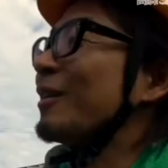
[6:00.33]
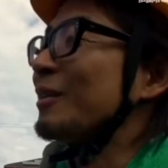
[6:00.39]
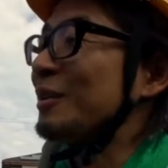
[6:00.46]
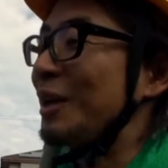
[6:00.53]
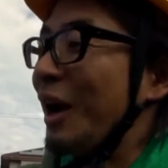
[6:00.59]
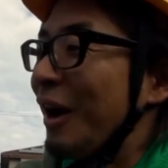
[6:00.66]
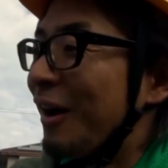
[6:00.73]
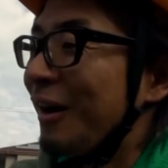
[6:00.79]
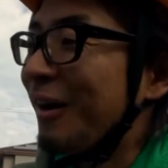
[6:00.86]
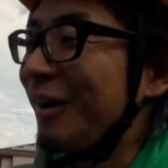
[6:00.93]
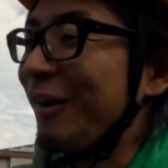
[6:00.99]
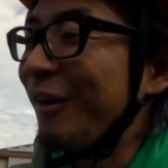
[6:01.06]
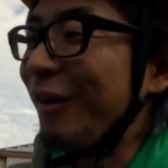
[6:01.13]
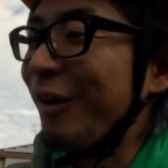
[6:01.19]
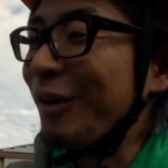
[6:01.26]
ジいや
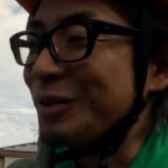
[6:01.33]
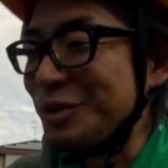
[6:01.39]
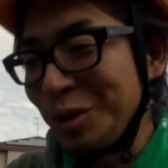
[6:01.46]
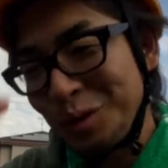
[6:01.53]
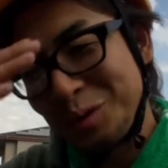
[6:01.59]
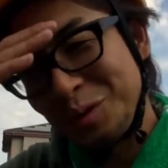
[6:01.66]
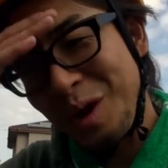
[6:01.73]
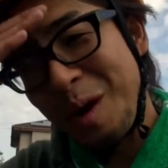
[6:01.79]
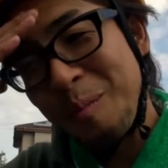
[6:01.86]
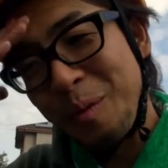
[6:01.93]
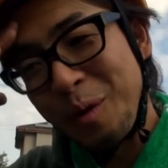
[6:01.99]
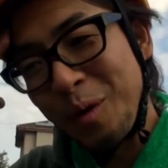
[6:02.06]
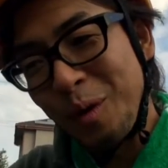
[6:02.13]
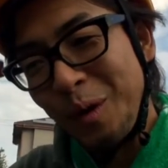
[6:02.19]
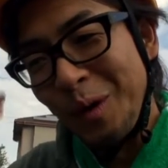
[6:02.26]
ちょっと
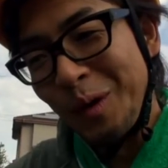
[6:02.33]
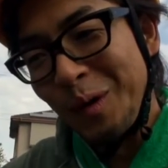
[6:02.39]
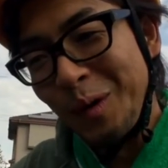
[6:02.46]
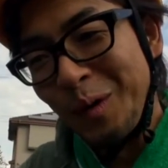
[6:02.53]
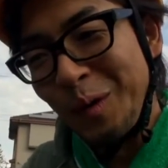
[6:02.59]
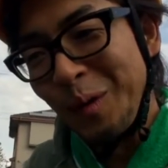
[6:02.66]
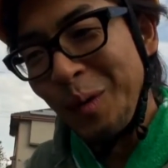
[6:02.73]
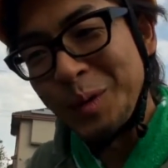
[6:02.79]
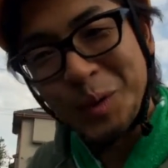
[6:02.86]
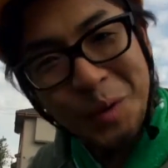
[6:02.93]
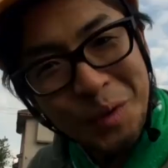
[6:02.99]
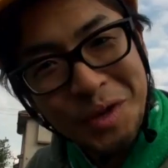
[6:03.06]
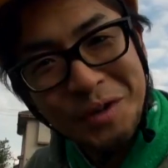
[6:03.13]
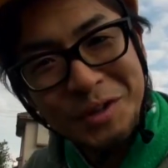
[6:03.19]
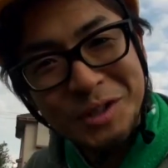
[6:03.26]
アポロ
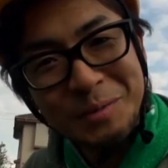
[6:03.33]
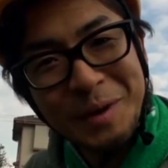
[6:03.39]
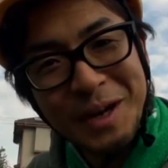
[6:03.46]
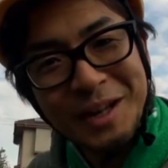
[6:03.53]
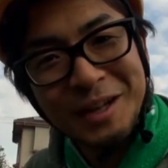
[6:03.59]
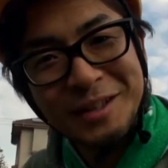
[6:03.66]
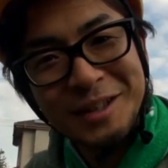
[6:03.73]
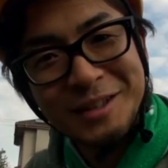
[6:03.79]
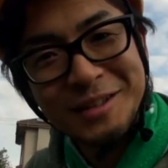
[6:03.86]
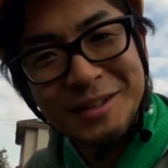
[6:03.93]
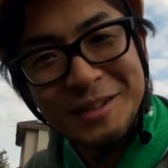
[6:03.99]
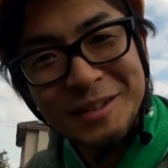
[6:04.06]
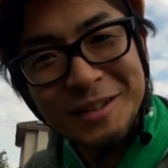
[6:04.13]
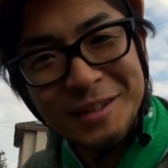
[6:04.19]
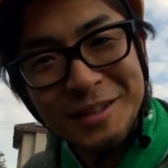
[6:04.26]
驚きの滑り台です